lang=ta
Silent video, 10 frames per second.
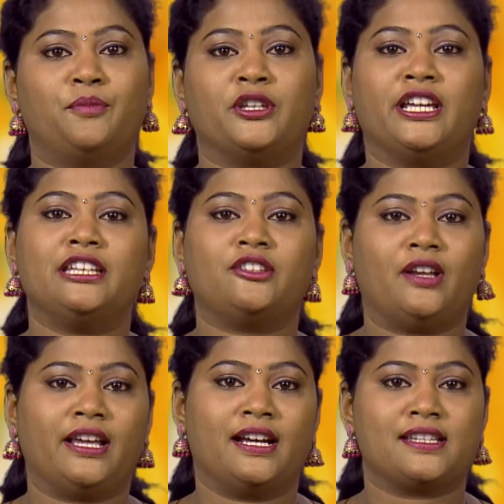பொதிகை
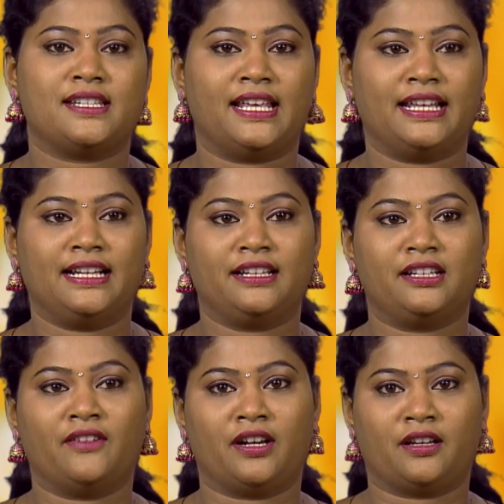தொலைக்காட்சி
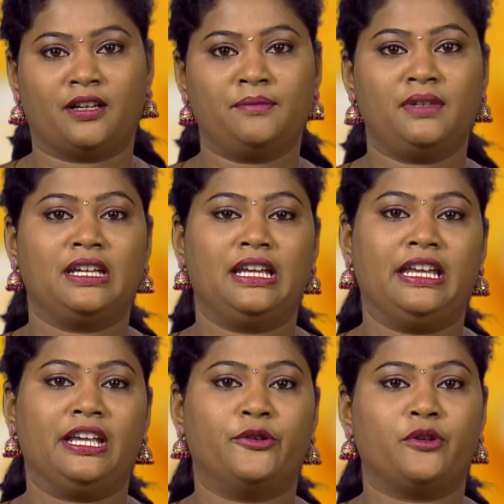நேயர்களுக்கு வணக்கம்
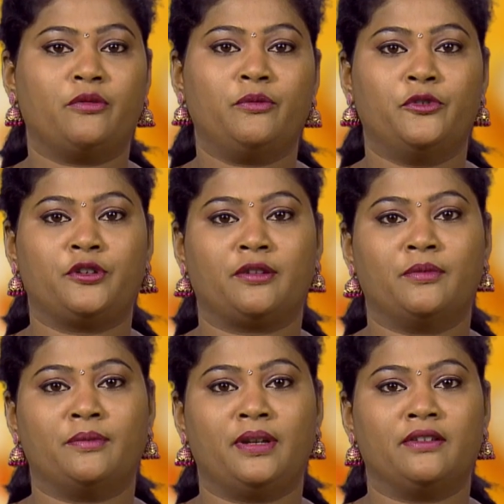இன்றைக்கி உணவும்
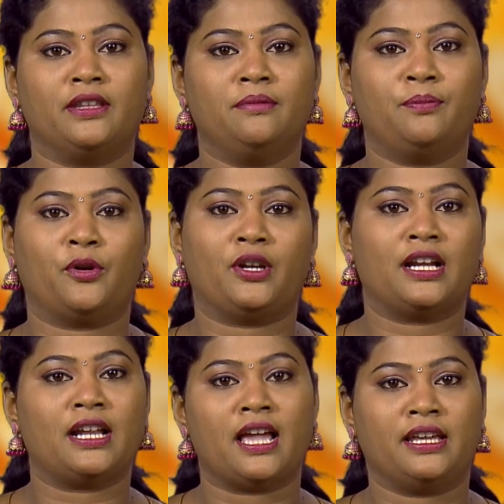ஊட்டமும்ல வந்து
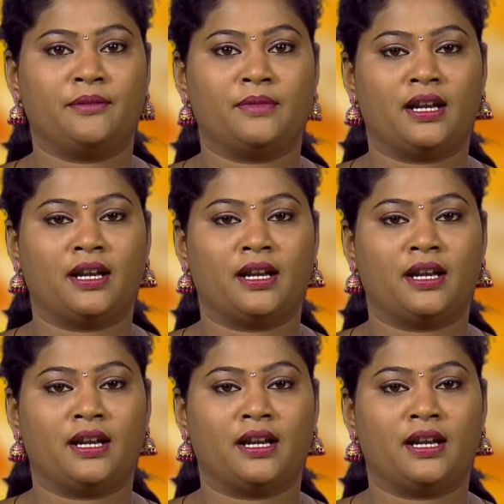பொன்னான ஆயிரம்